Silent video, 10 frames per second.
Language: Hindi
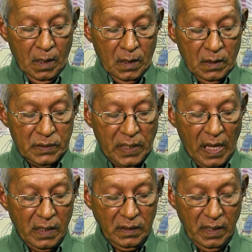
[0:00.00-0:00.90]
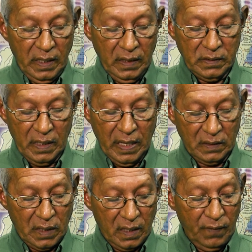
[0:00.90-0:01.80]
स्टेखन द इंटरनेट
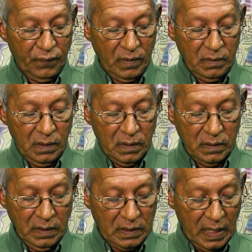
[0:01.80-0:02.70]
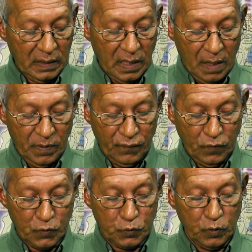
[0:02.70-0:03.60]
तारीफन दावल
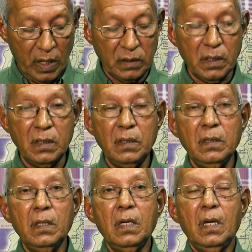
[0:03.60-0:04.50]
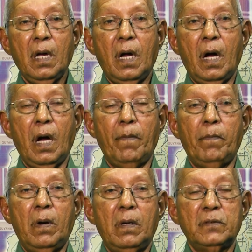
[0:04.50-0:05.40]
फॉर स्टूडेंटन अब
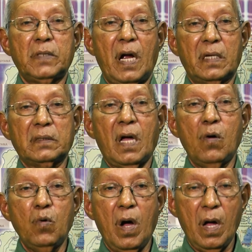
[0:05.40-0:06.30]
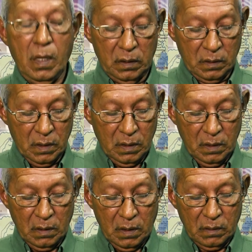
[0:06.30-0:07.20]
चढ़ता हुआ
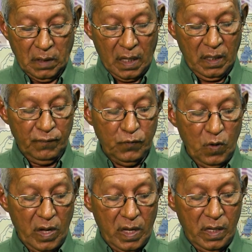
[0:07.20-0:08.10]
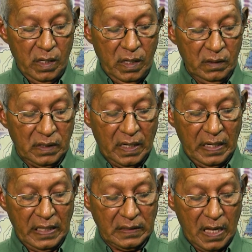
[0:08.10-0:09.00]
तारीफ जो है
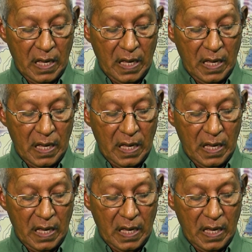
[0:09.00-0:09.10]
इंटरनेट का